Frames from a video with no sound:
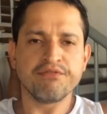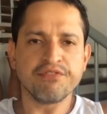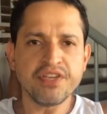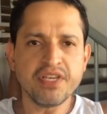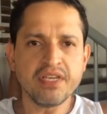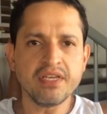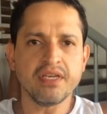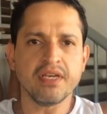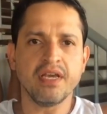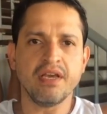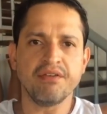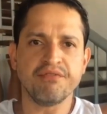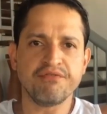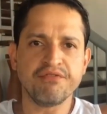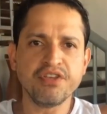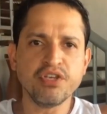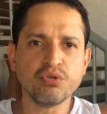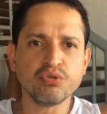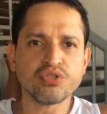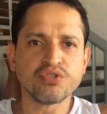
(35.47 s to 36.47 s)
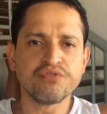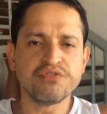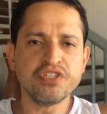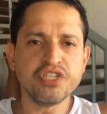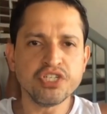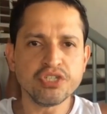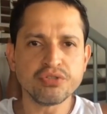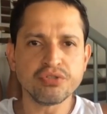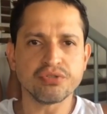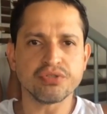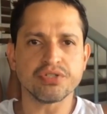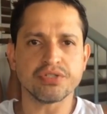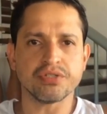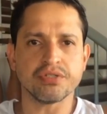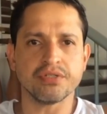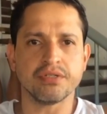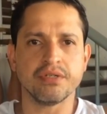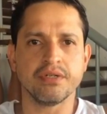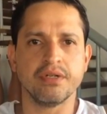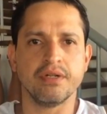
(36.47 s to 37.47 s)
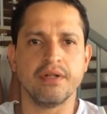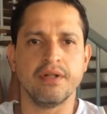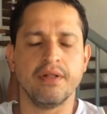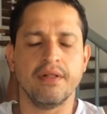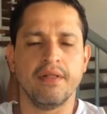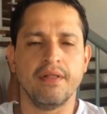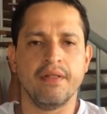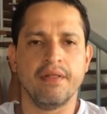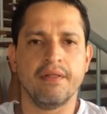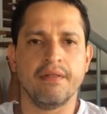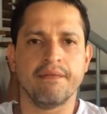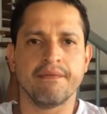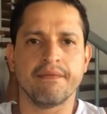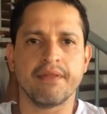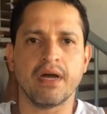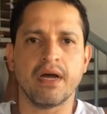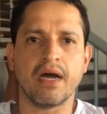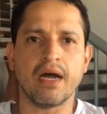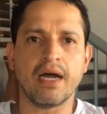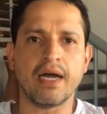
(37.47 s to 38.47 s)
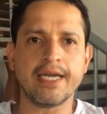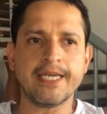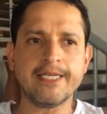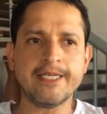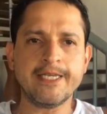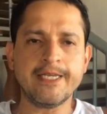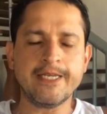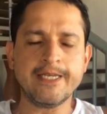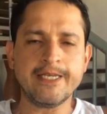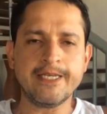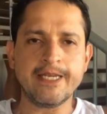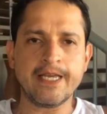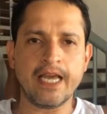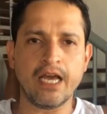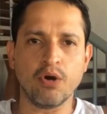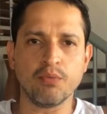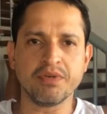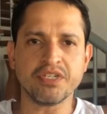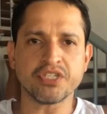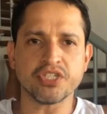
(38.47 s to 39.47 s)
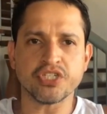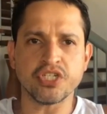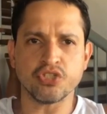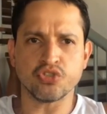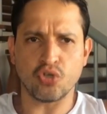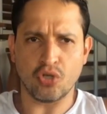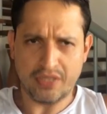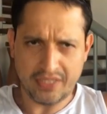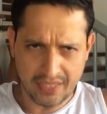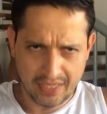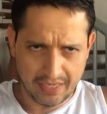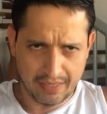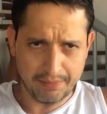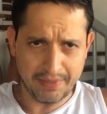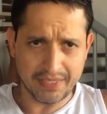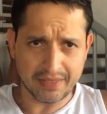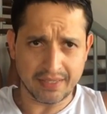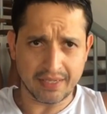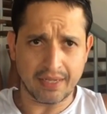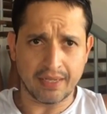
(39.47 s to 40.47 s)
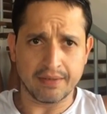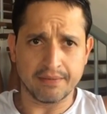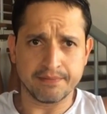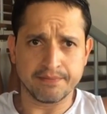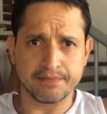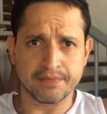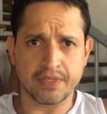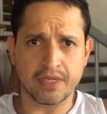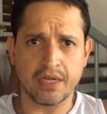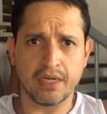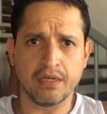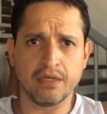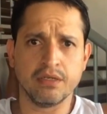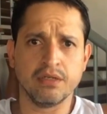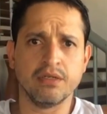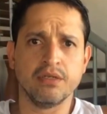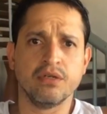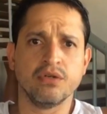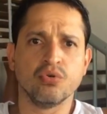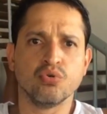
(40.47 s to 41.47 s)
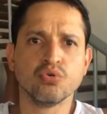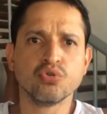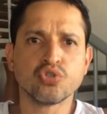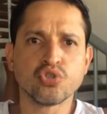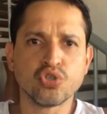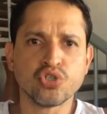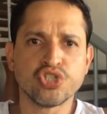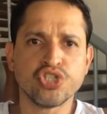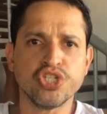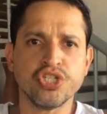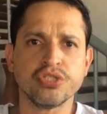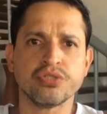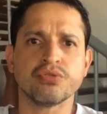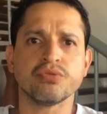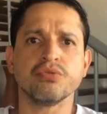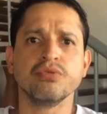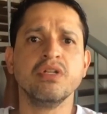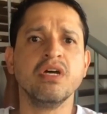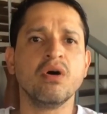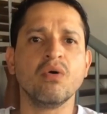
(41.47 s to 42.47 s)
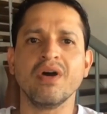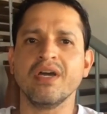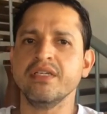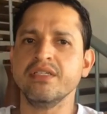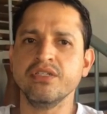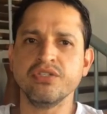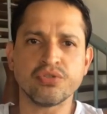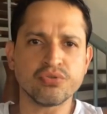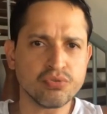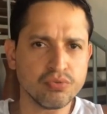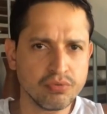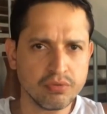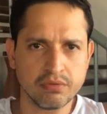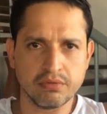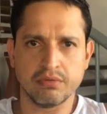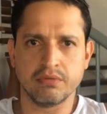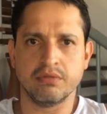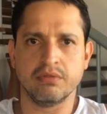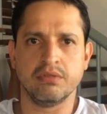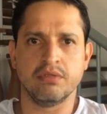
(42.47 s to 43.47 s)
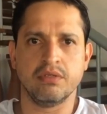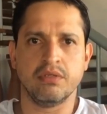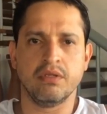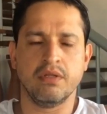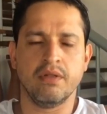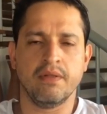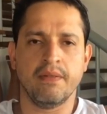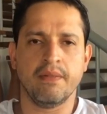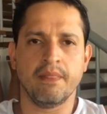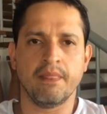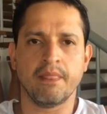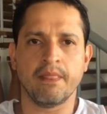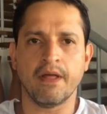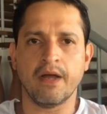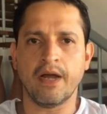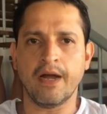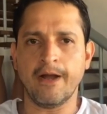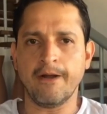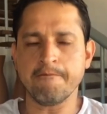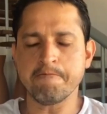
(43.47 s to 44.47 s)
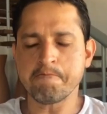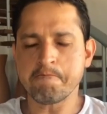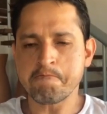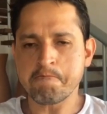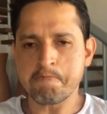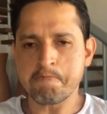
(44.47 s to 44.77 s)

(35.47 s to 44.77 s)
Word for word: Vi, revi os vídeos, tá? E, e realmente a gente só tem a lamentar, tá? O jiu-jitsu não é isso, tá?